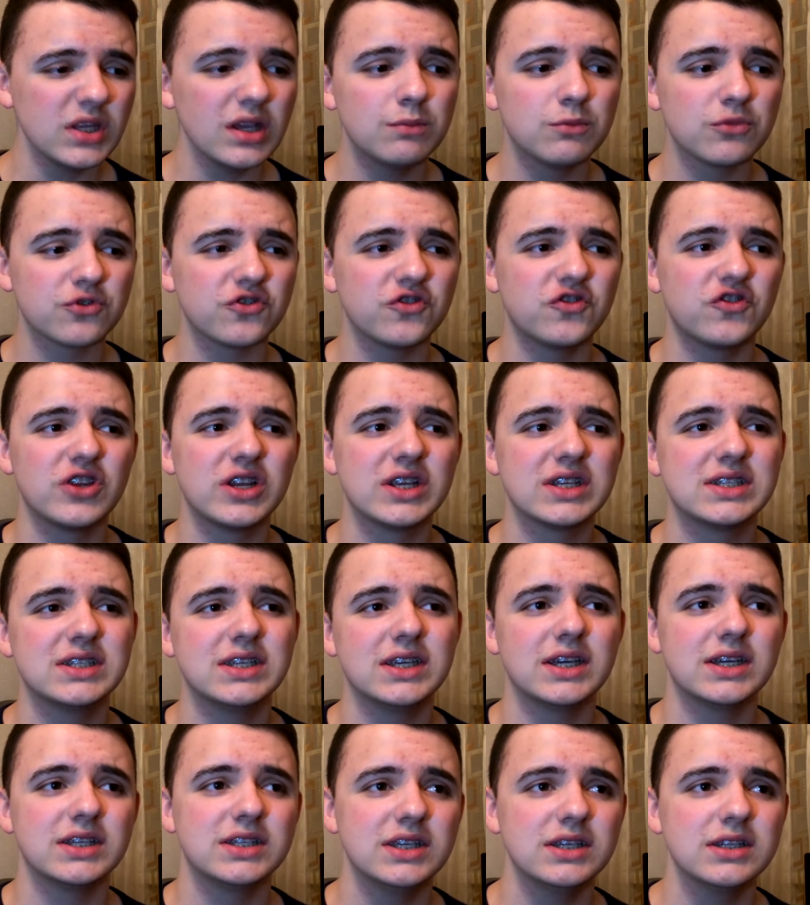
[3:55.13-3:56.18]
может через
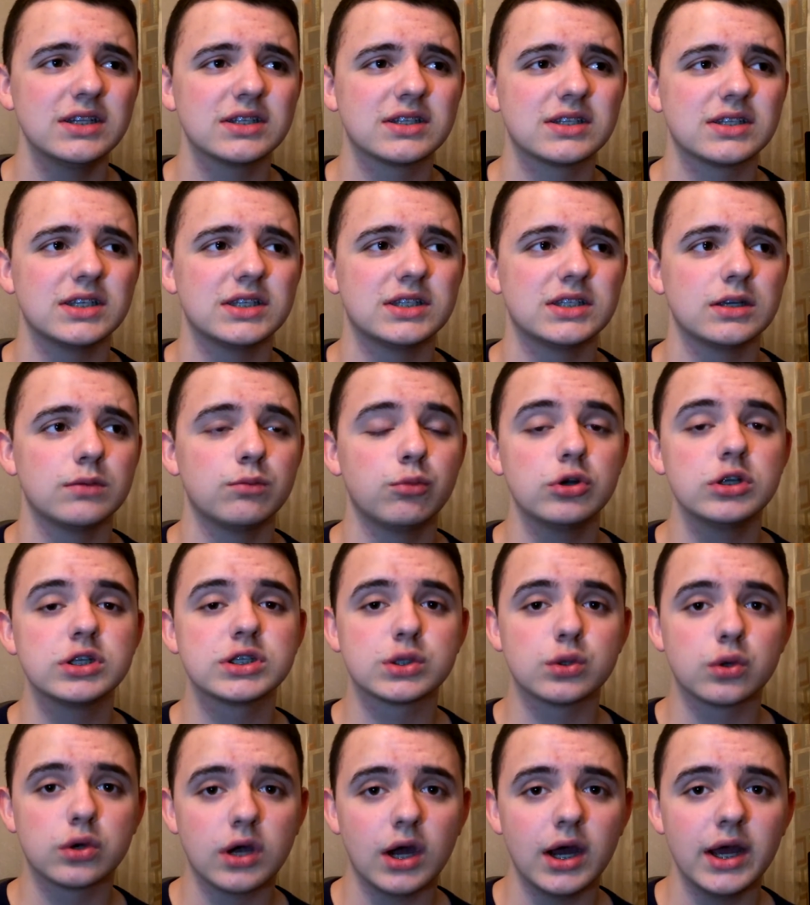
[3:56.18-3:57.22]
дней 11, боль
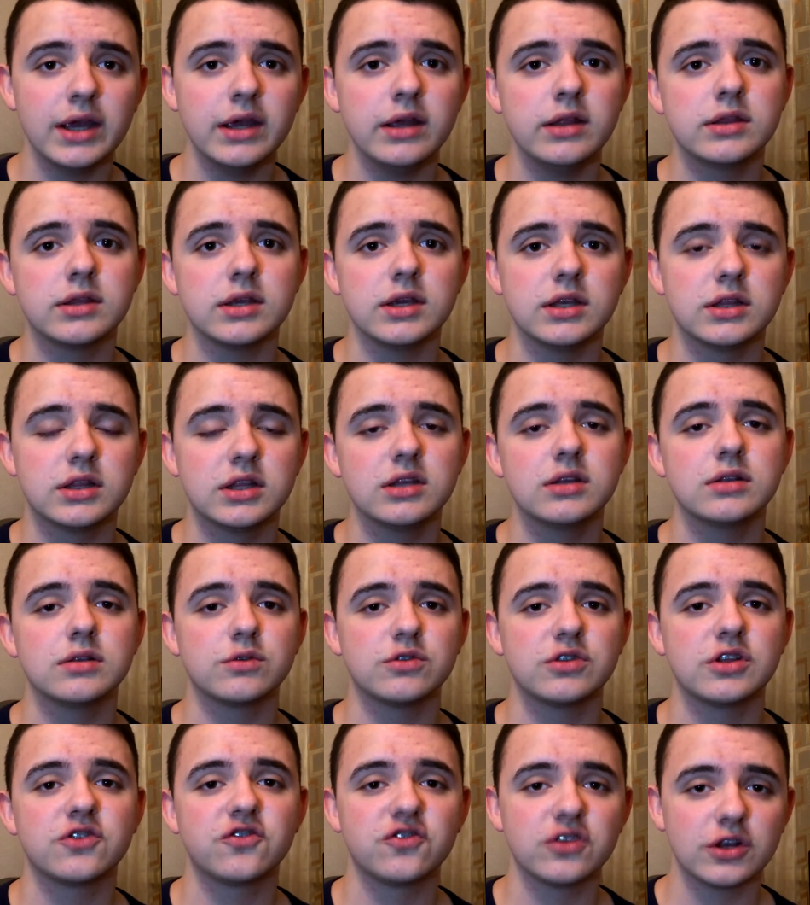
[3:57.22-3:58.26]
стухает, и ты
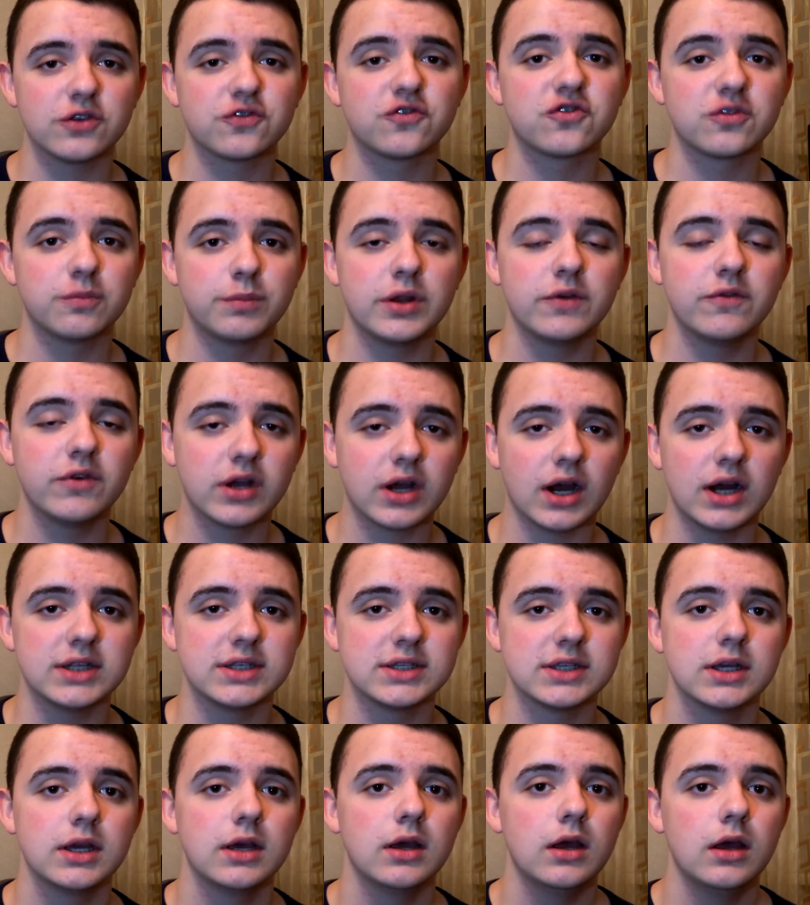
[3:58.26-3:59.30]
начинаешь уже
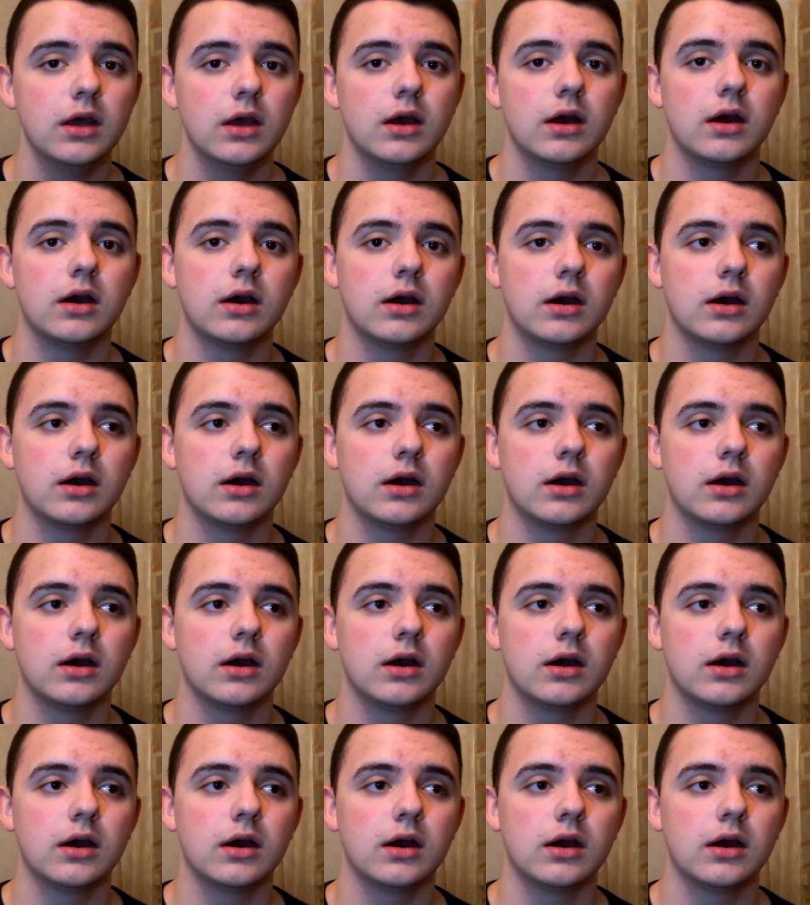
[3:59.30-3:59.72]
привыкать э,